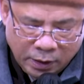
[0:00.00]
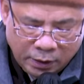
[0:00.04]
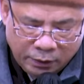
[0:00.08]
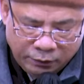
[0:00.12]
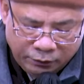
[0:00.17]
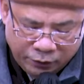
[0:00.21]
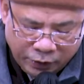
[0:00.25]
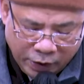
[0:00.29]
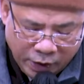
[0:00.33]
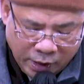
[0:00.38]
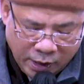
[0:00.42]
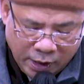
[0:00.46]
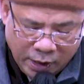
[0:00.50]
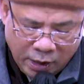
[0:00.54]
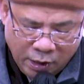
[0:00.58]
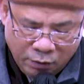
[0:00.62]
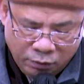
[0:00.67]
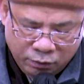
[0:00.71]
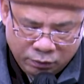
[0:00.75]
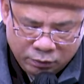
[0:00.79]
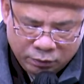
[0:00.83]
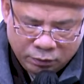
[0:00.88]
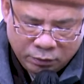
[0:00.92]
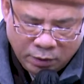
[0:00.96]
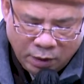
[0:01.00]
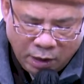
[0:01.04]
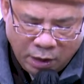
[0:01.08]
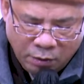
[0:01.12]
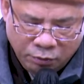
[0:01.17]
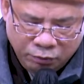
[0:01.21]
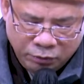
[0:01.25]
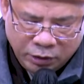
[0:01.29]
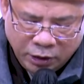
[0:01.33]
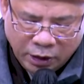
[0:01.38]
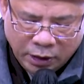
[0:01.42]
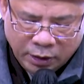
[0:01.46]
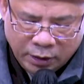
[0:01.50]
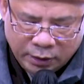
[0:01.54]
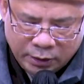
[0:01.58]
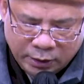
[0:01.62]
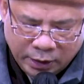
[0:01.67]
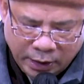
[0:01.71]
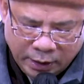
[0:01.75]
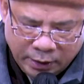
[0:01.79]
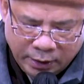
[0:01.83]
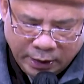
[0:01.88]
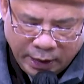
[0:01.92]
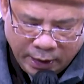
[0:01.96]
Vừa lúc ông chợt
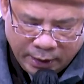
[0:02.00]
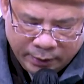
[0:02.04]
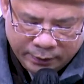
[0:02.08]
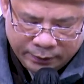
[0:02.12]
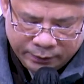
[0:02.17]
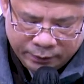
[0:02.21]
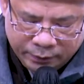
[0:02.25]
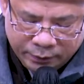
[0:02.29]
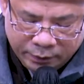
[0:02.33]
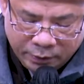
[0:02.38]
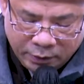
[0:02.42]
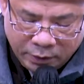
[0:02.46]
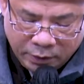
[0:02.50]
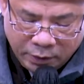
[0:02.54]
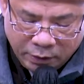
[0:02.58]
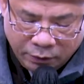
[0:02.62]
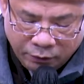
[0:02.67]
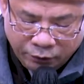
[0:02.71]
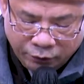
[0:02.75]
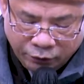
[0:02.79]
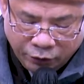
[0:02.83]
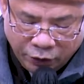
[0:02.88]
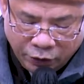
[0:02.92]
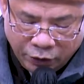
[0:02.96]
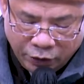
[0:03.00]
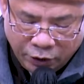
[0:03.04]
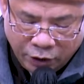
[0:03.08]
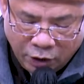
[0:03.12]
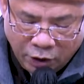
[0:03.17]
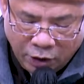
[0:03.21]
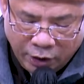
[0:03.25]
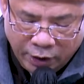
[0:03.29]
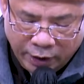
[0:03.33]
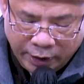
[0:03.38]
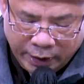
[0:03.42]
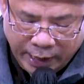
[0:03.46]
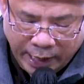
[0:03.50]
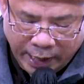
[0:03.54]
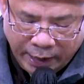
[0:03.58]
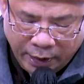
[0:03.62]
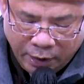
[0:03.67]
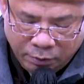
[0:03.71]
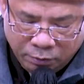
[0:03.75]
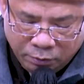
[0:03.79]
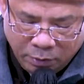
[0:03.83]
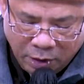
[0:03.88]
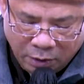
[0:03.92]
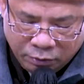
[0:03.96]
tỉnh giấc, vội gọi cái
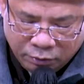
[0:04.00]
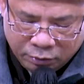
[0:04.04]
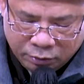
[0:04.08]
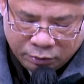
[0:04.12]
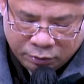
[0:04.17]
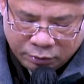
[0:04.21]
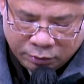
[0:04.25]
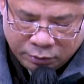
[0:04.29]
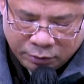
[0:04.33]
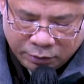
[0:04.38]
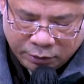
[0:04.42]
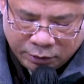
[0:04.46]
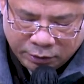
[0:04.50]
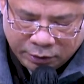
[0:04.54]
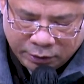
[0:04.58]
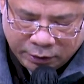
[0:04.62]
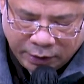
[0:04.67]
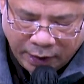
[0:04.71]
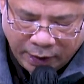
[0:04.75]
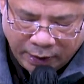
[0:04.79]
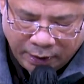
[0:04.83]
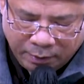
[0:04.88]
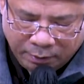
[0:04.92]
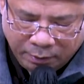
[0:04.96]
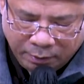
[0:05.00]
đồng bộc trách